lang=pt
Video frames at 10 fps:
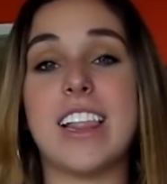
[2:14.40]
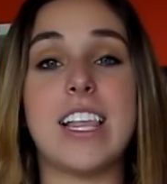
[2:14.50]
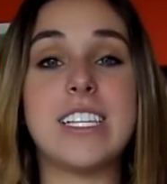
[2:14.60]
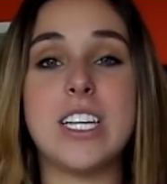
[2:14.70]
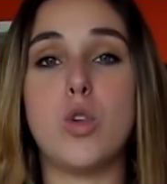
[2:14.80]

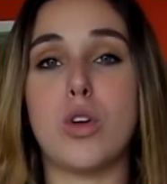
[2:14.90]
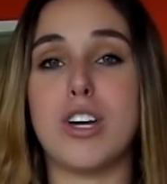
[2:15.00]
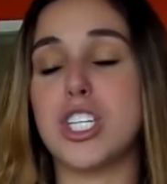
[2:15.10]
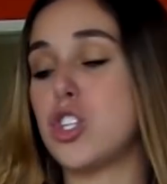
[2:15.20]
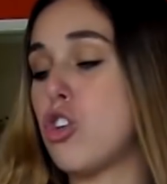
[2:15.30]
Esse look, eu
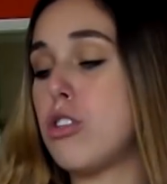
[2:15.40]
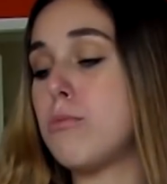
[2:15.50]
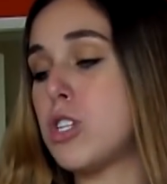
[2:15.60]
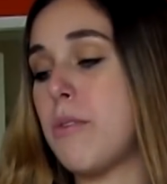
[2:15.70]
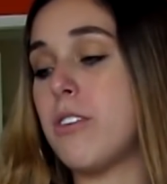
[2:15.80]
acho que todo
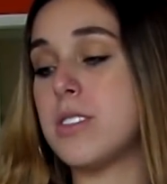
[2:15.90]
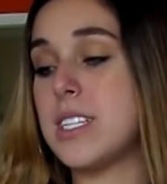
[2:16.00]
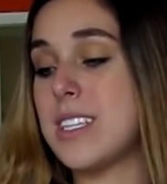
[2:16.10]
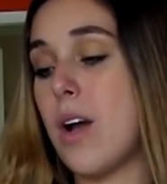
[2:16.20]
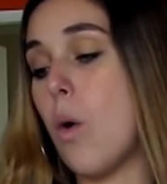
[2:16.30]
mundo já me vê usando
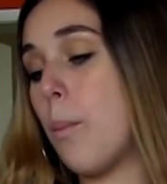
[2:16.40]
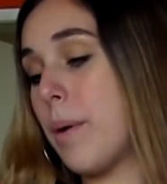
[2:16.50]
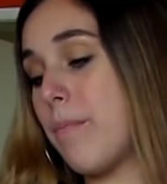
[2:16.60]
essa roupa.